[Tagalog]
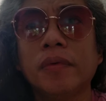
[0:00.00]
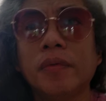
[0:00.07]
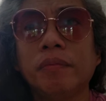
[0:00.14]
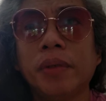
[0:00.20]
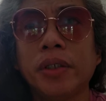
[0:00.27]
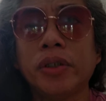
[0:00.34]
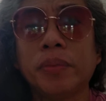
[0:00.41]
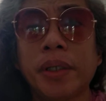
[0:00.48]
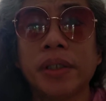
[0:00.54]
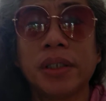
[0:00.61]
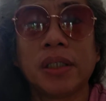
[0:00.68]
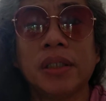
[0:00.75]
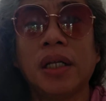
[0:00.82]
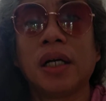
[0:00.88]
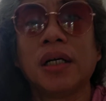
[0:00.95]
medyo
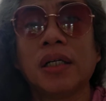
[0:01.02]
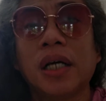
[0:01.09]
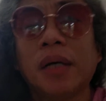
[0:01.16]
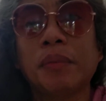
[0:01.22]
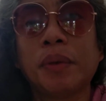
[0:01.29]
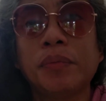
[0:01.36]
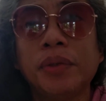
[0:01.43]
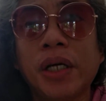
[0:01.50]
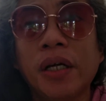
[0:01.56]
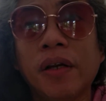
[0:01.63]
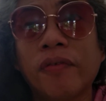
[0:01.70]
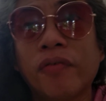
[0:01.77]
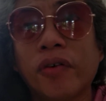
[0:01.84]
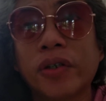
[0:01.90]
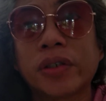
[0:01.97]
maedad ng MMDA
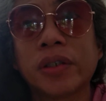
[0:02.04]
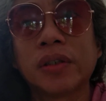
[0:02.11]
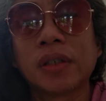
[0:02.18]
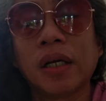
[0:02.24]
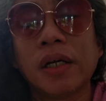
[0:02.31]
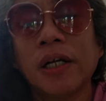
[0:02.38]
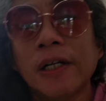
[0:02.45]
enforcers.